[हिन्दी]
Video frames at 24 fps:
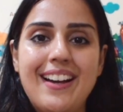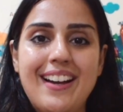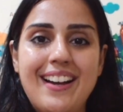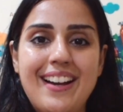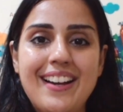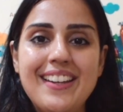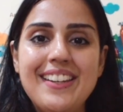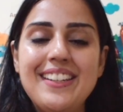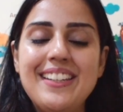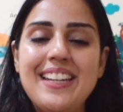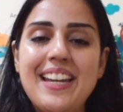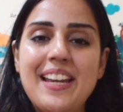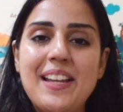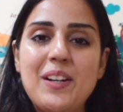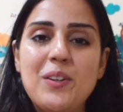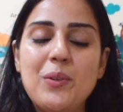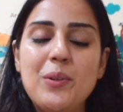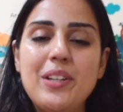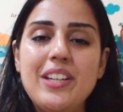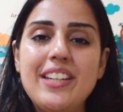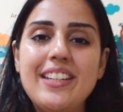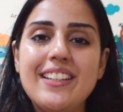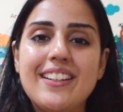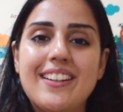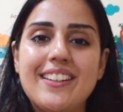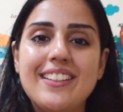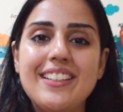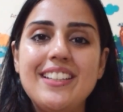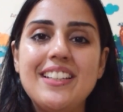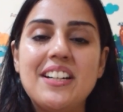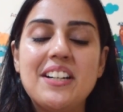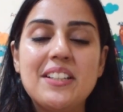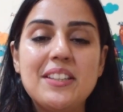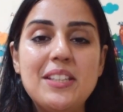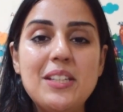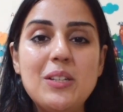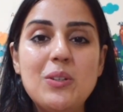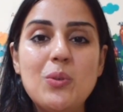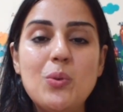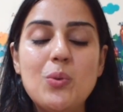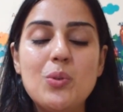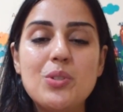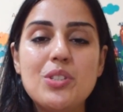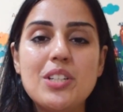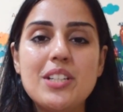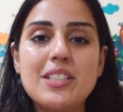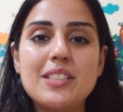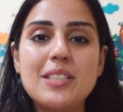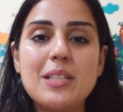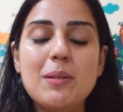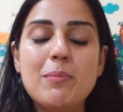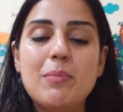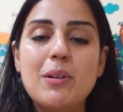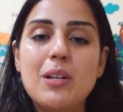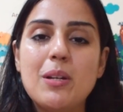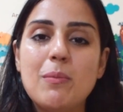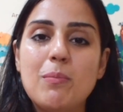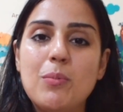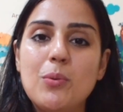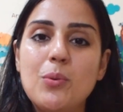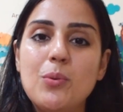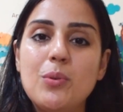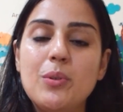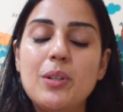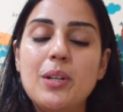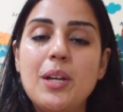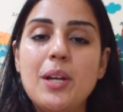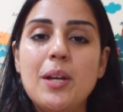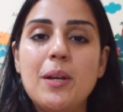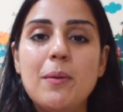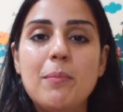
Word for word: हाई कैलोरी यानी अधिक ऊर्जा से भरपूर